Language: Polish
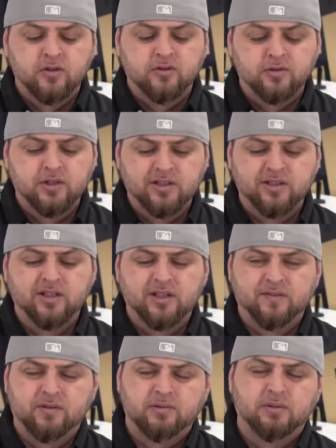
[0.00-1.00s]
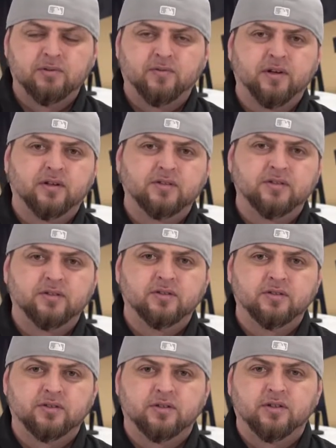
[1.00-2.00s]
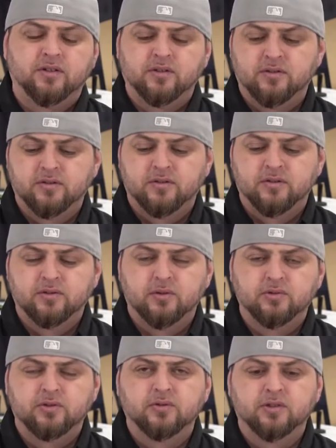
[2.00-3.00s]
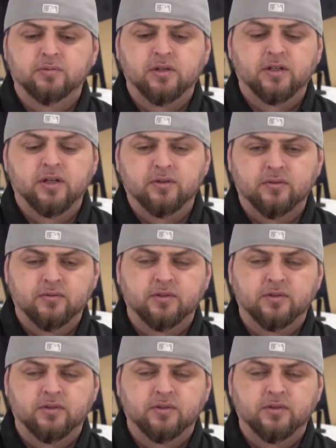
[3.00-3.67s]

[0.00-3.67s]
który nigdy nie dawał nam gwarancji, że nie uszkodzimy lakieru.